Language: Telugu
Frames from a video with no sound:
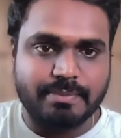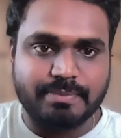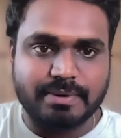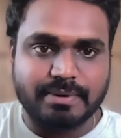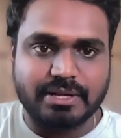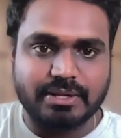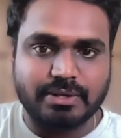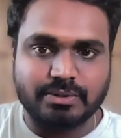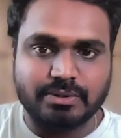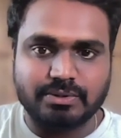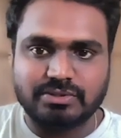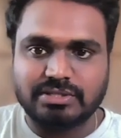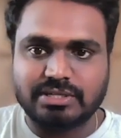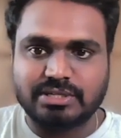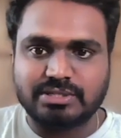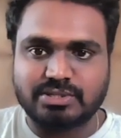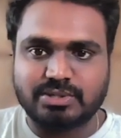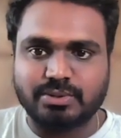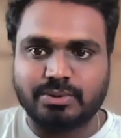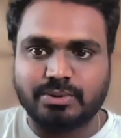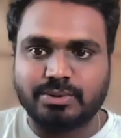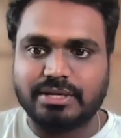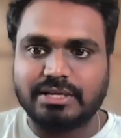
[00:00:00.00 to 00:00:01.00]
పర్ యూజర్
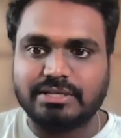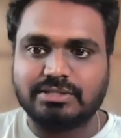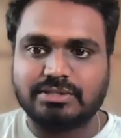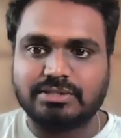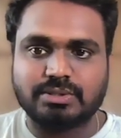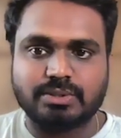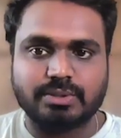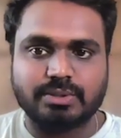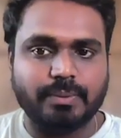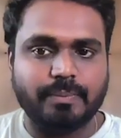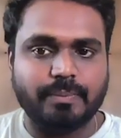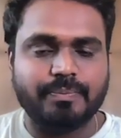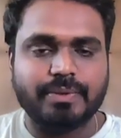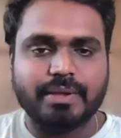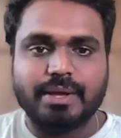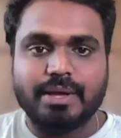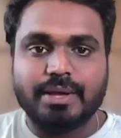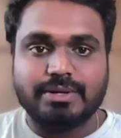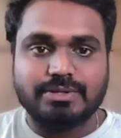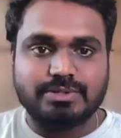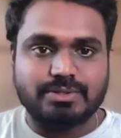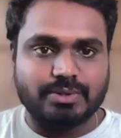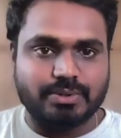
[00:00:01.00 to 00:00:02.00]
స్టోరేజ్తో
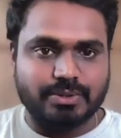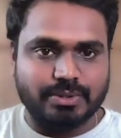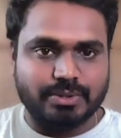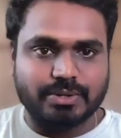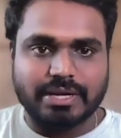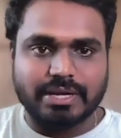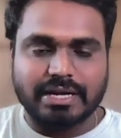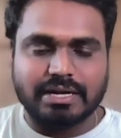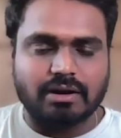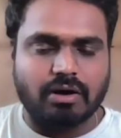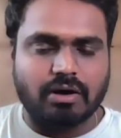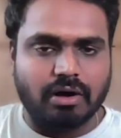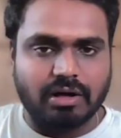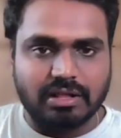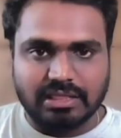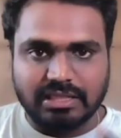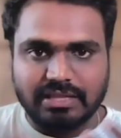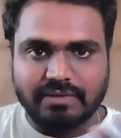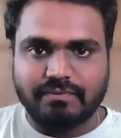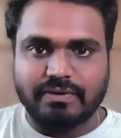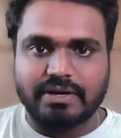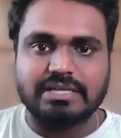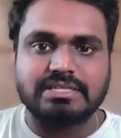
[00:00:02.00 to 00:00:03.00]
సో యూ గెట్ ఆల్
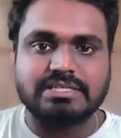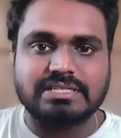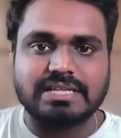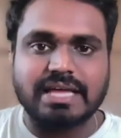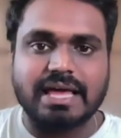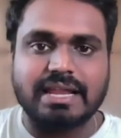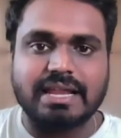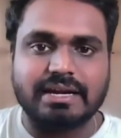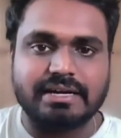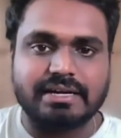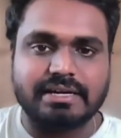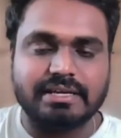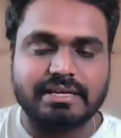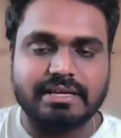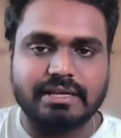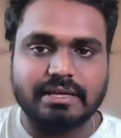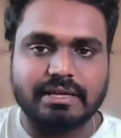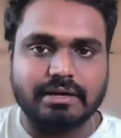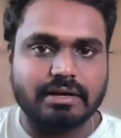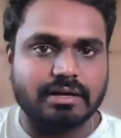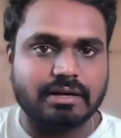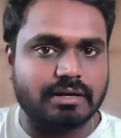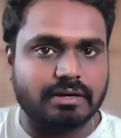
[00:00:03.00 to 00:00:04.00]
ది ఫంక్షనాలిటీ
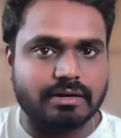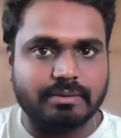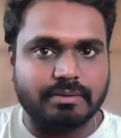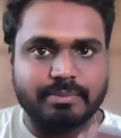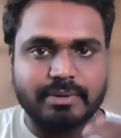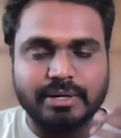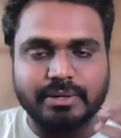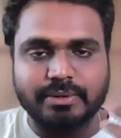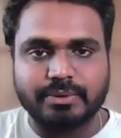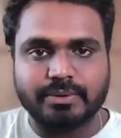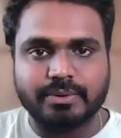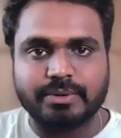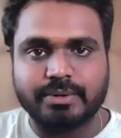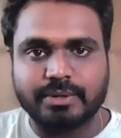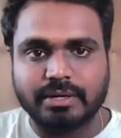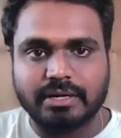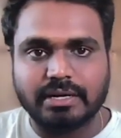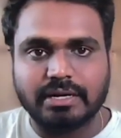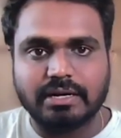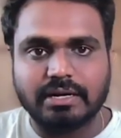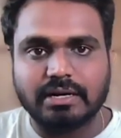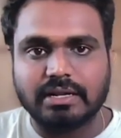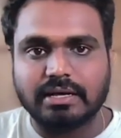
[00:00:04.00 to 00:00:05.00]
మన
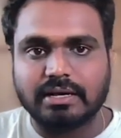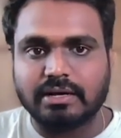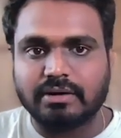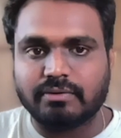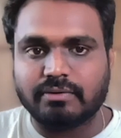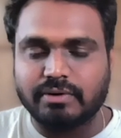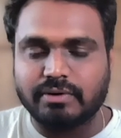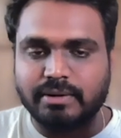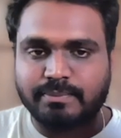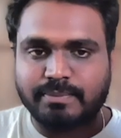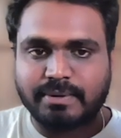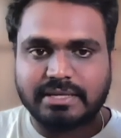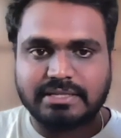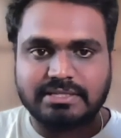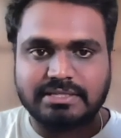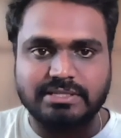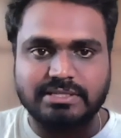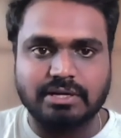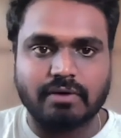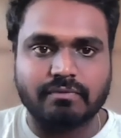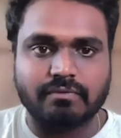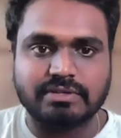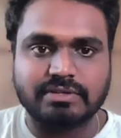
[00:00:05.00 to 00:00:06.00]
గూగుల్ వర్క్ ప్లేస్
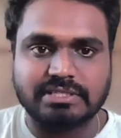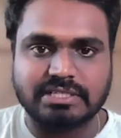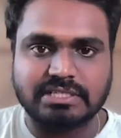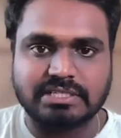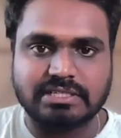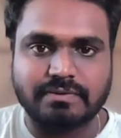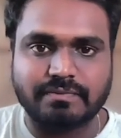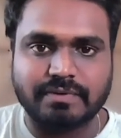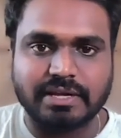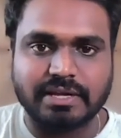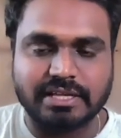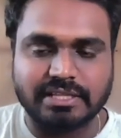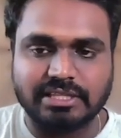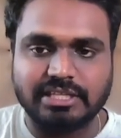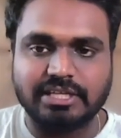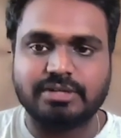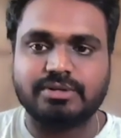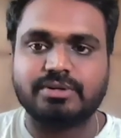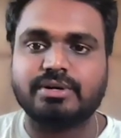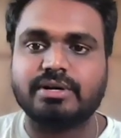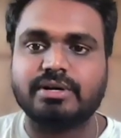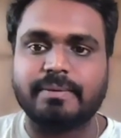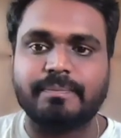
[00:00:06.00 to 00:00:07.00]
ఆఫీస్ ఫైవ్కి
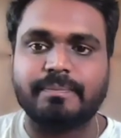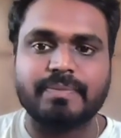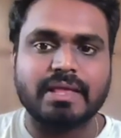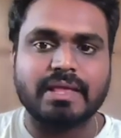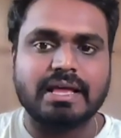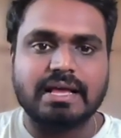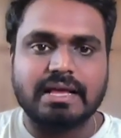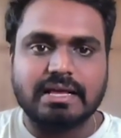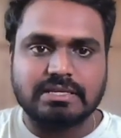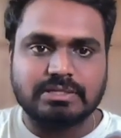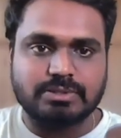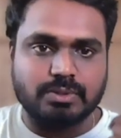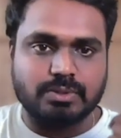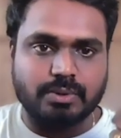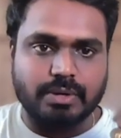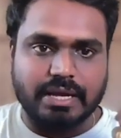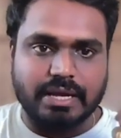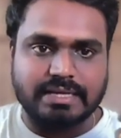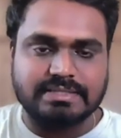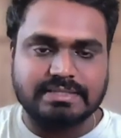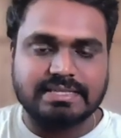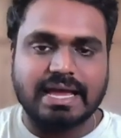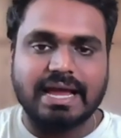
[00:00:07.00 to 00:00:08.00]
దీటుగా సో
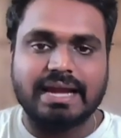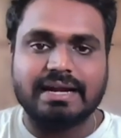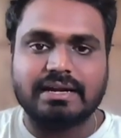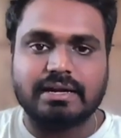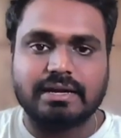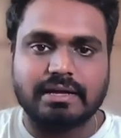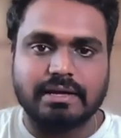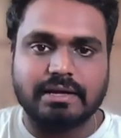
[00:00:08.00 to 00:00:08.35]
ఎగ్జాక్ట్